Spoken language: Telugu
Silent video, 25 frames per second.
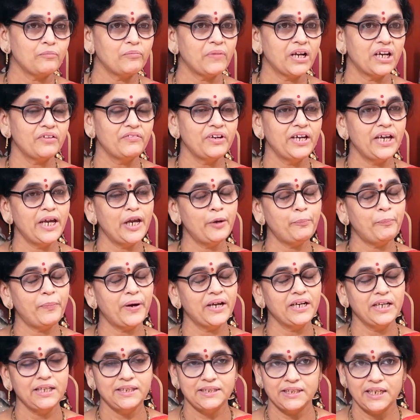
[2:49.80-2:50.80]
మనం ఏ
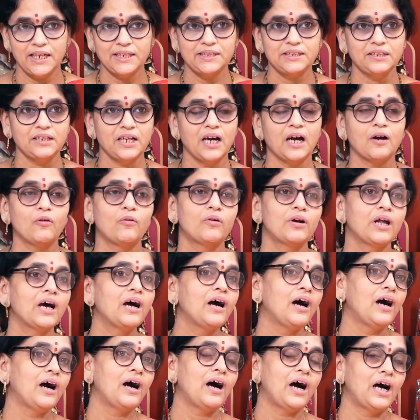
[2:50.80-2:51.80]
పని చేసినా కూడా
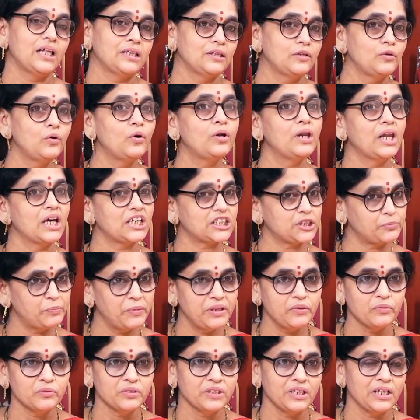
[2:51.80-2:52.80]
అందులో
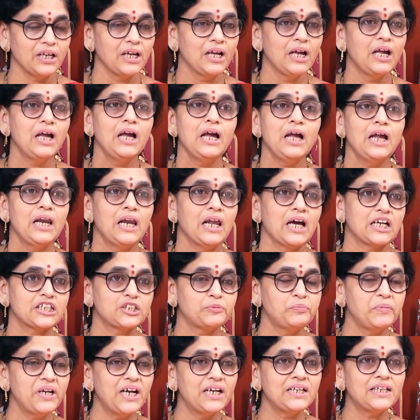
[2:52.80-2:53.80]
లక్ష్మి ఉంది
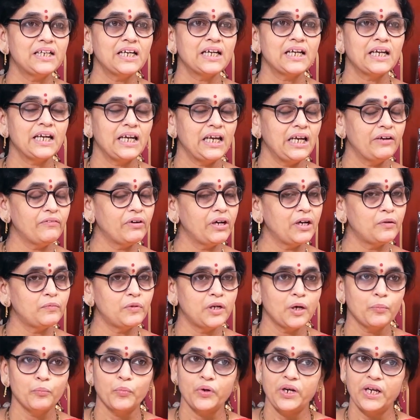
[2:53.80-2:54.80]
లక్ష్మి అంటే కేవలం
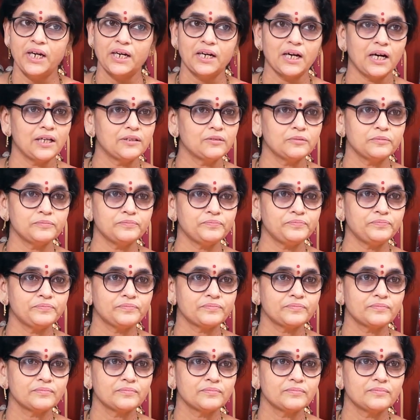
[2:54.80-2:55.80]
డబ్బులే కాదు
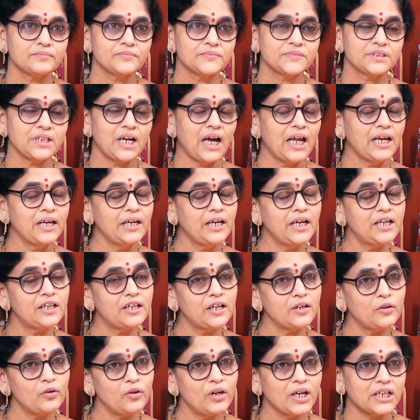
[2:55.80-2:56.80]

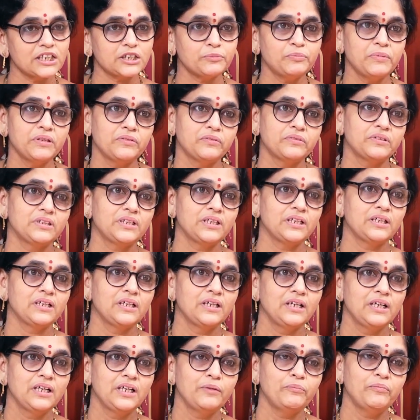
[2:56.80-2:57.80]
అన్నిట్లలో లక్ష్మి ఉంది
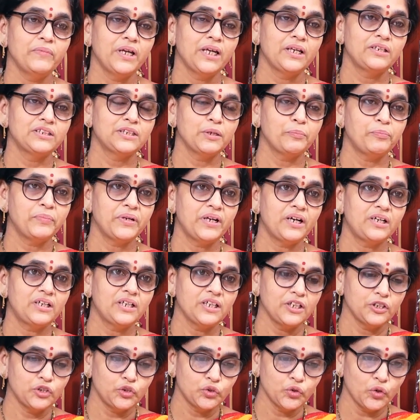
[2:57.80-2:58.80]
మీరు చెప్పినట్టు
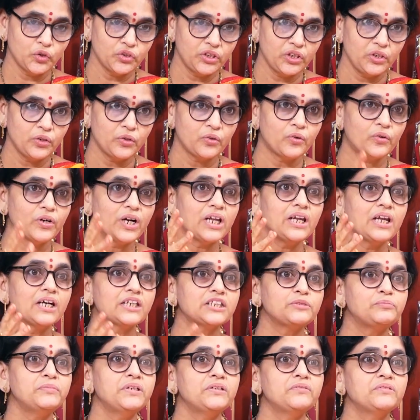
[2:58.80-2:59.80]
ఈ జ్యోతిలో కూడా లక్ష్మి